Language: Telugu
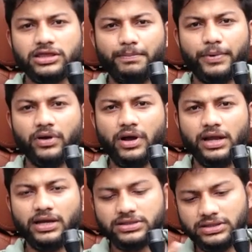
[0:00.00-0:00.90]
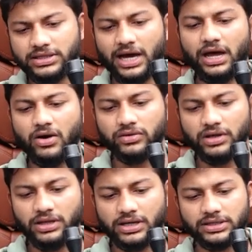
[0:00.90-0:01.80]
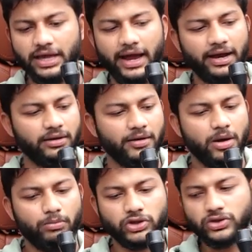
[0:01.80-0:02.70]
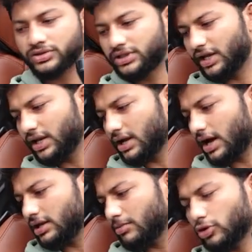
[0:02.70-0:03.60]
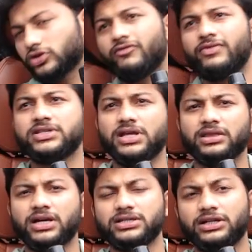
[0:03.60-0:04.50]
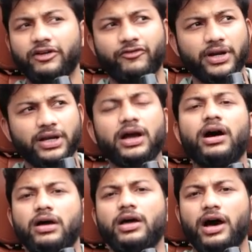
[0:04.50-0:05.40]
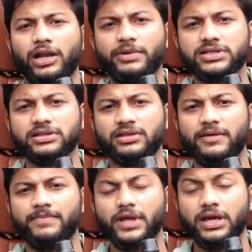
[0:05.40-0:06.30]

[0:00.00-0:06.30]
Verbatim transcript: తిప్పడం కానీ అసలు చాలా ఉంది ఇది అసలు హ్యాండ్ మొత్తం స్టీరింగ్ కానీ మొత్తం విజన్ అంతా అసలు డిఫరెంట్గా అనిపిస్తుంది